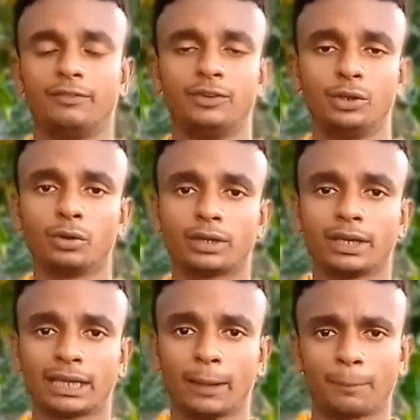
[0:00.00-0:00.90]
এই ভিডিওকে
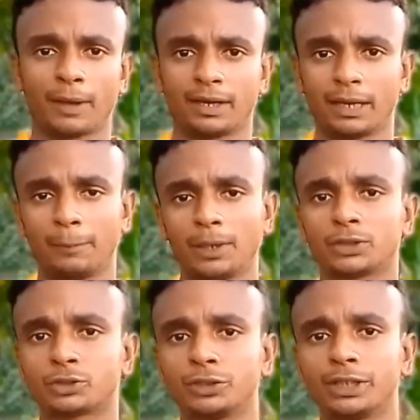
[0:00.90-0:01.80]
ক্যাপকাট
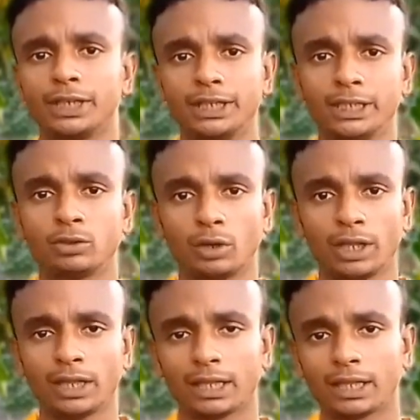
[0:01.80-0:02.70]
অ্যাপ্লিকেশন দিয়ে এডিট করে
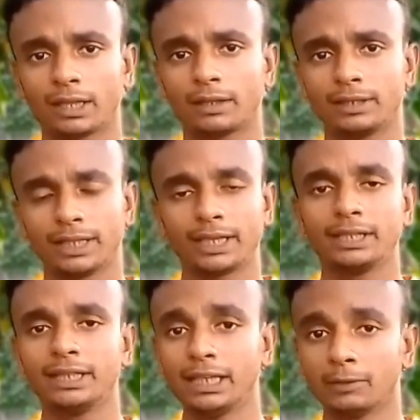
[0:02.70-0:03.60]

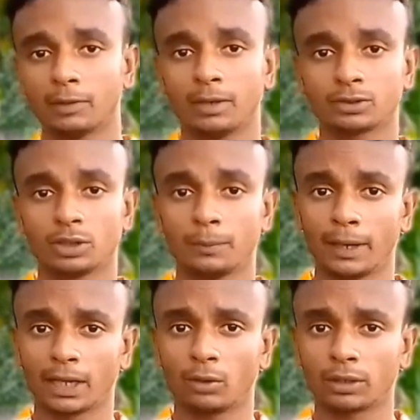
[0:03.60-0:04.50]
দেখিয়ে দিই কীভাবে আসলে
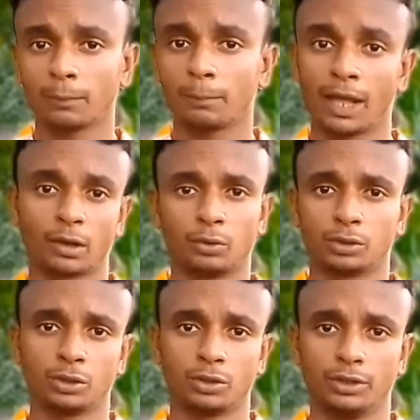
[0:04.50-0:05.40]
ব্যাকগ্রাউন্ডকে ব্লার
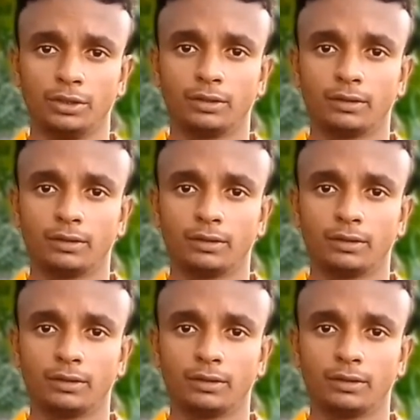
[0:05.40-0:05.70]
করতে হয়